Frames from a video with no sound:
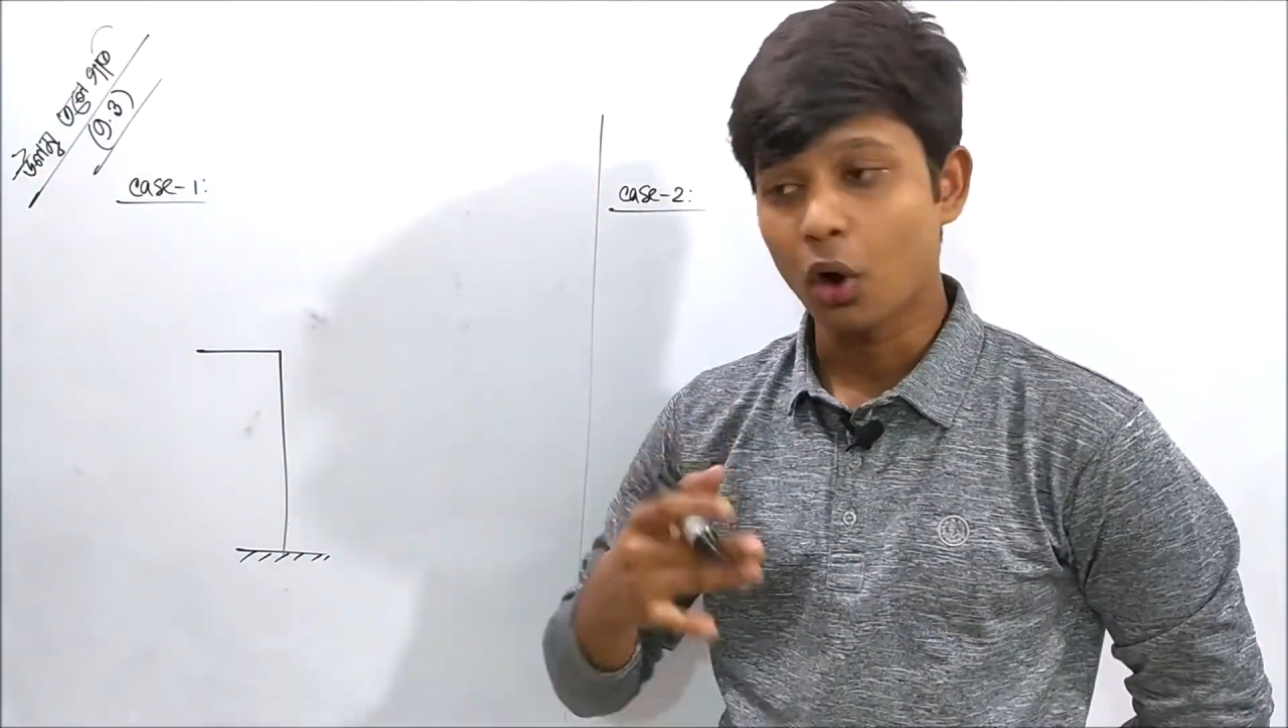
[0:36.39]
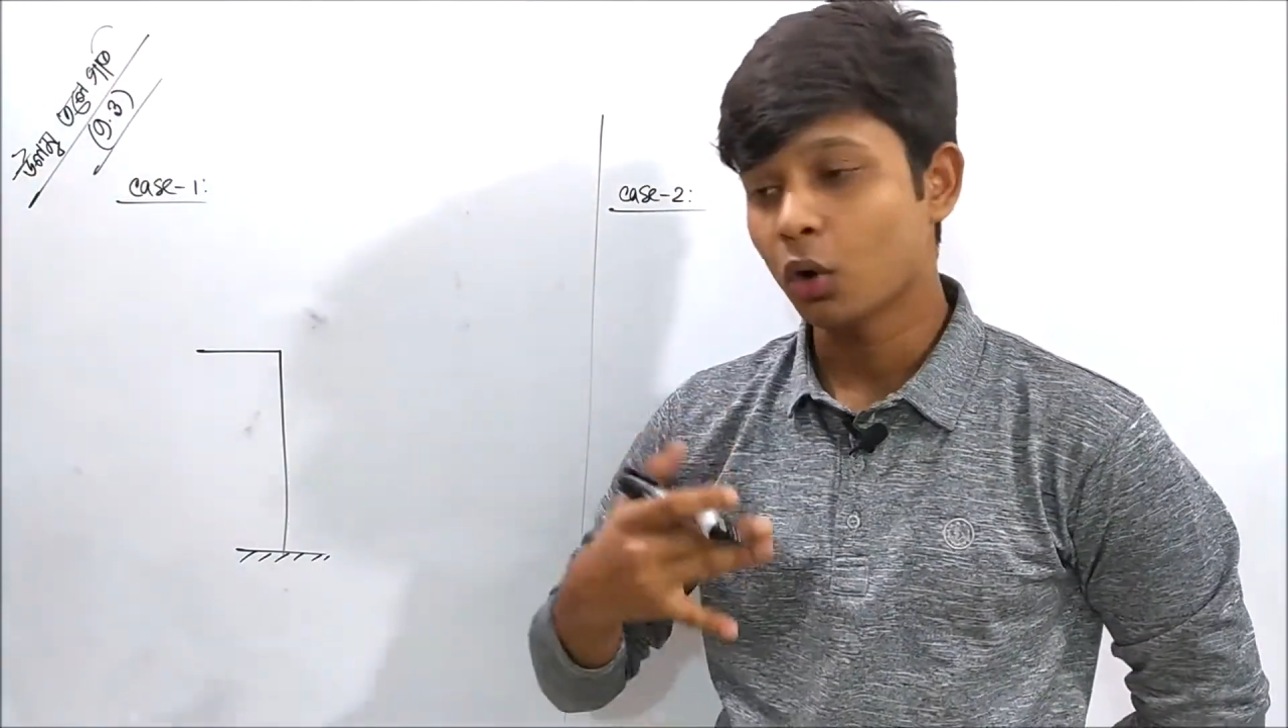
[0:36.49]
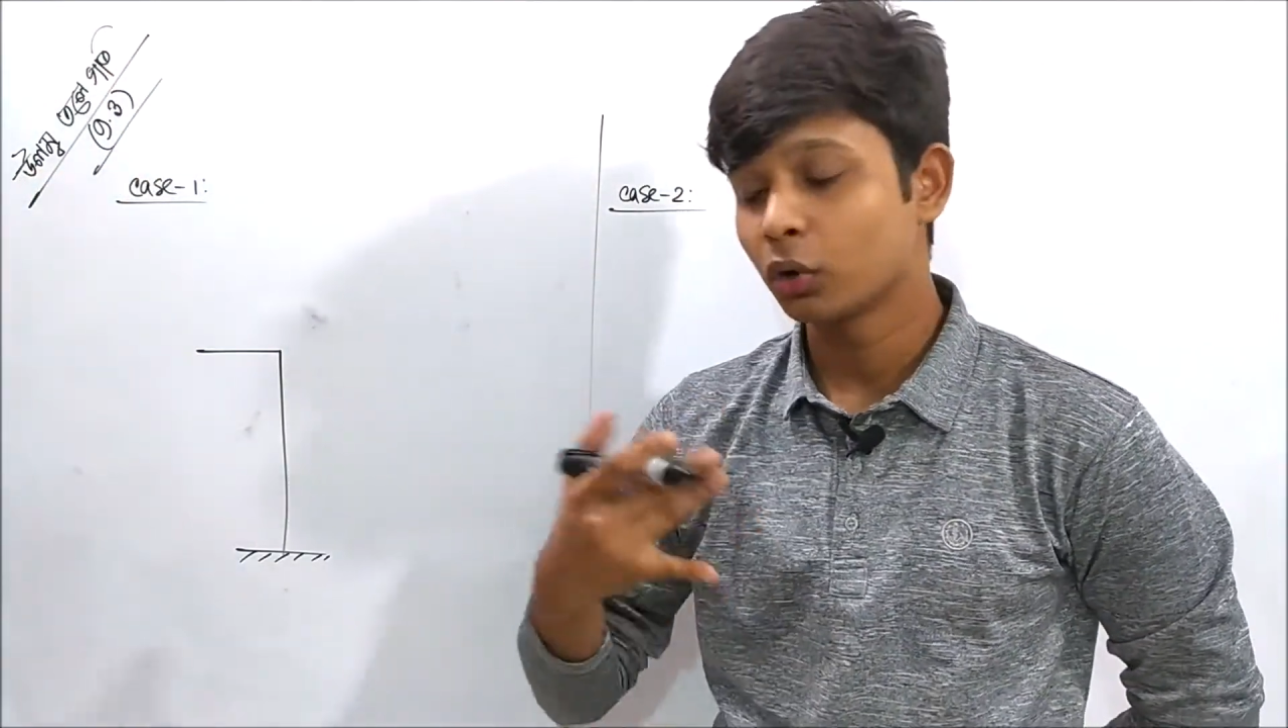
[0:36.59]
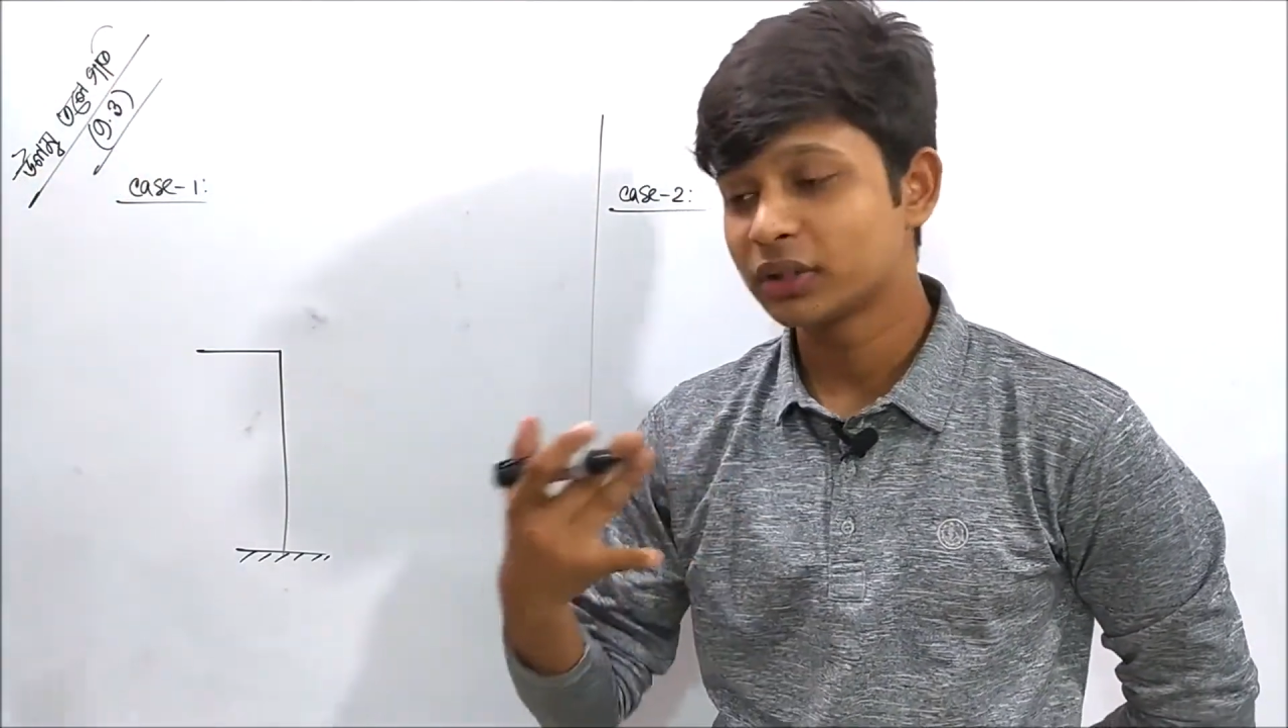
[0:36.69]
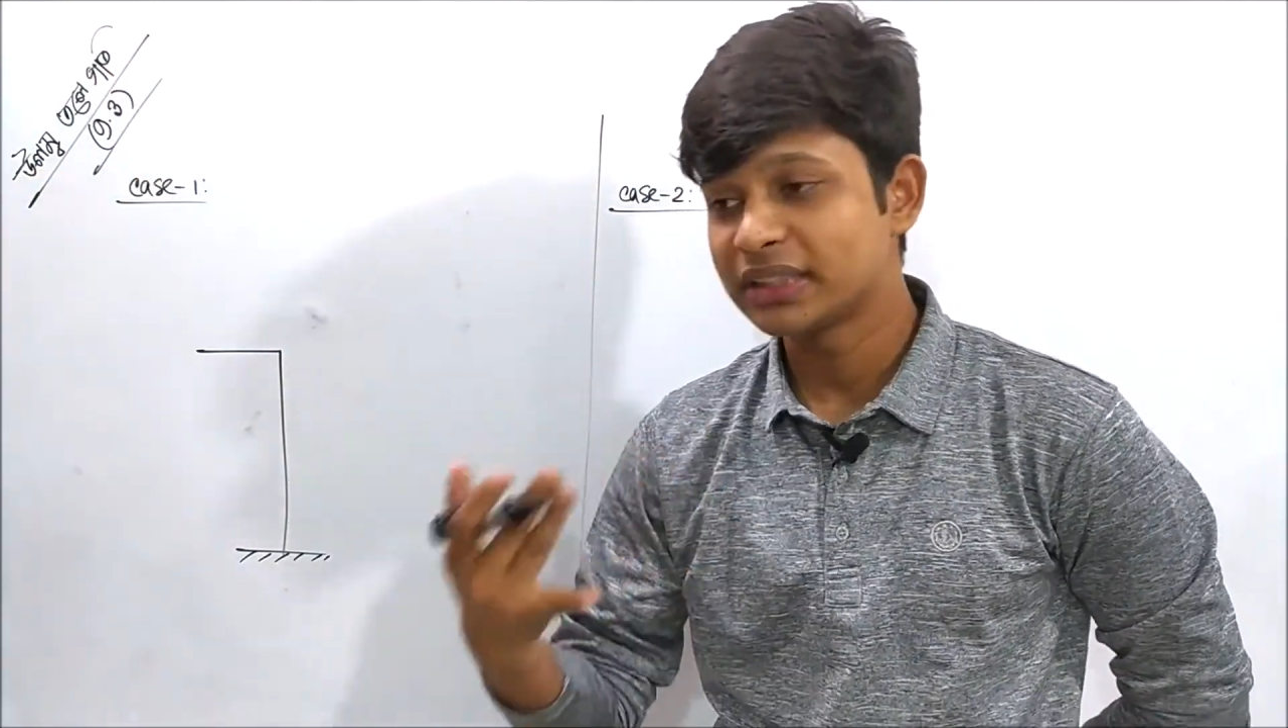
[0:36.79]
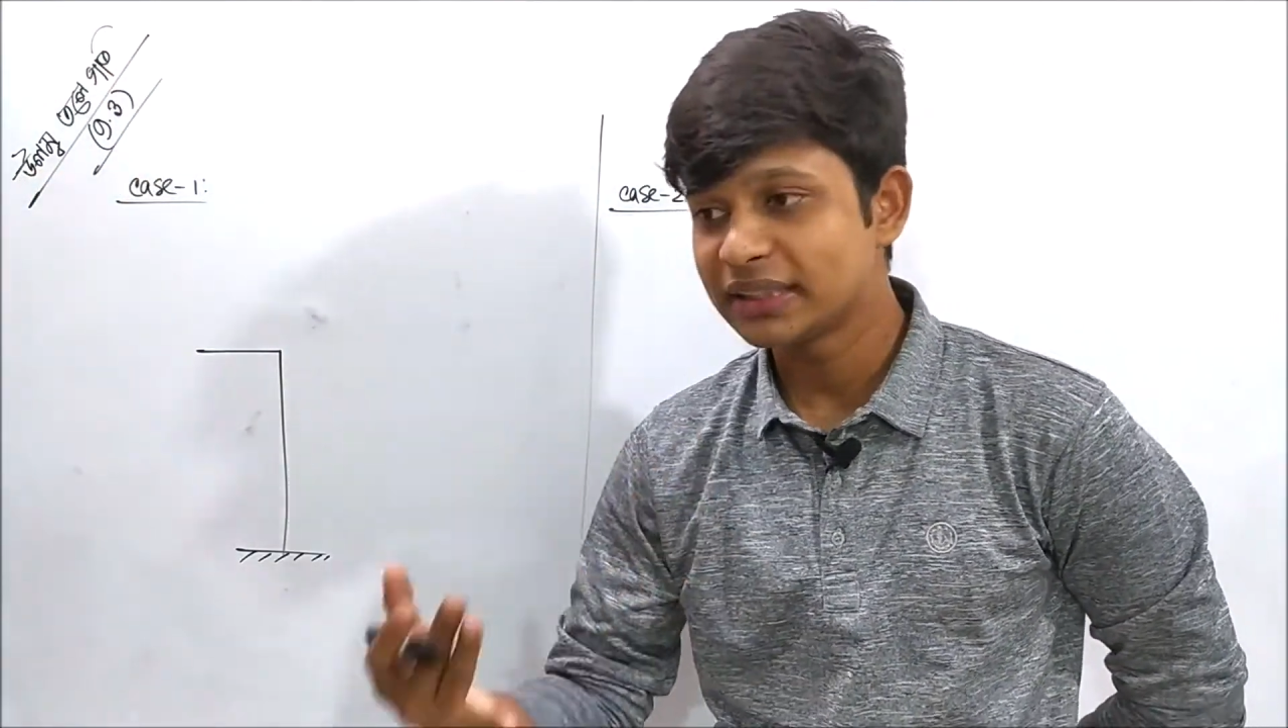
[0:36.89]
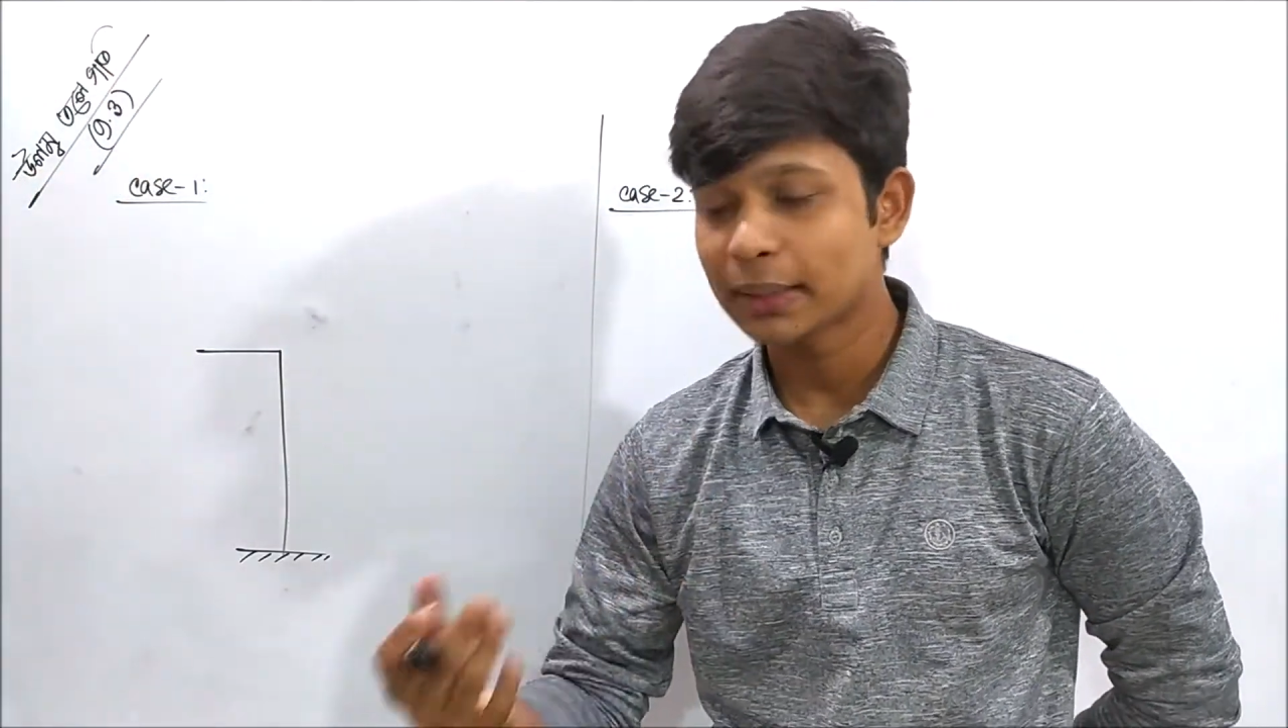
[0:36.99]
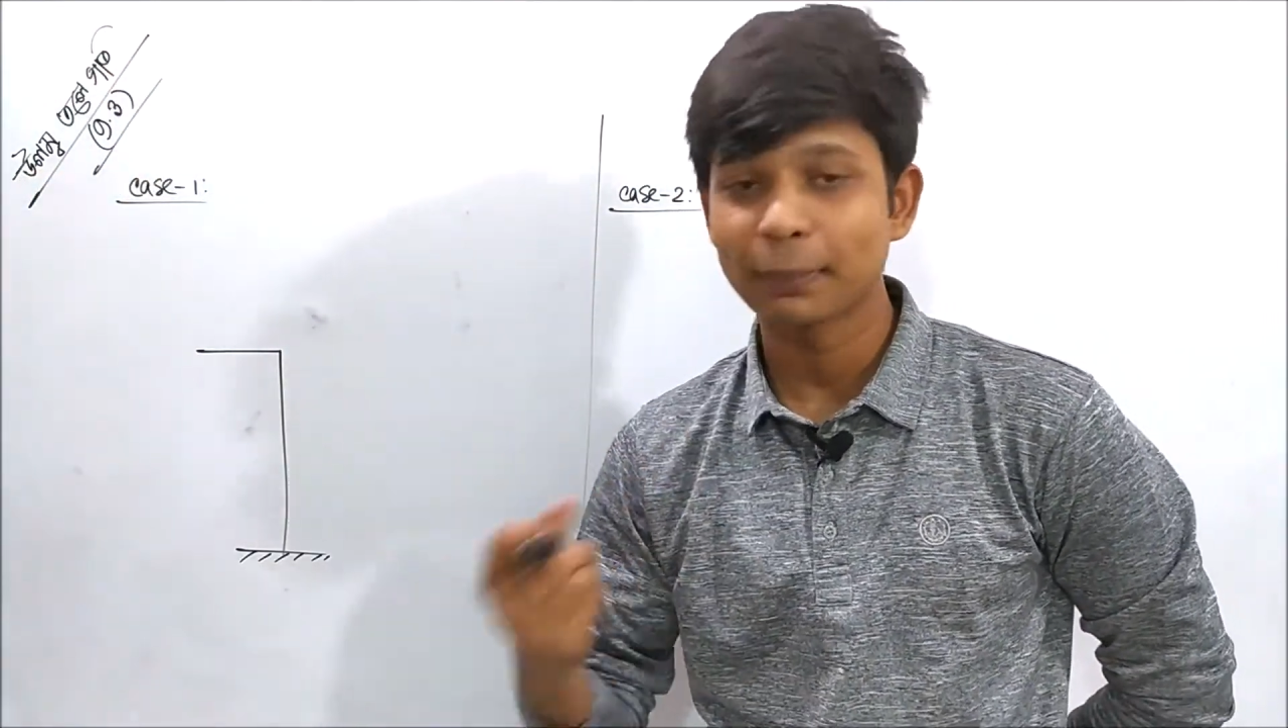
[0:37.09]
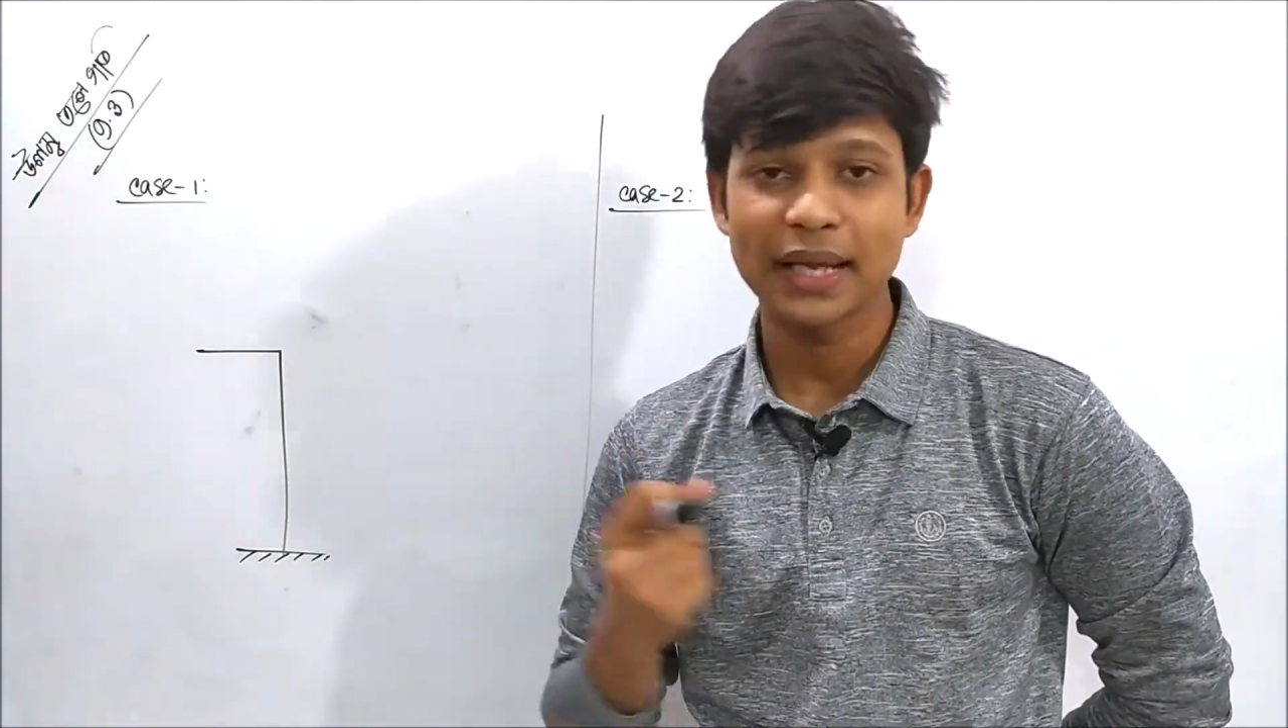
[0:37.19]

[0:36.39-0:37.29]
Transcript: কখন জিটা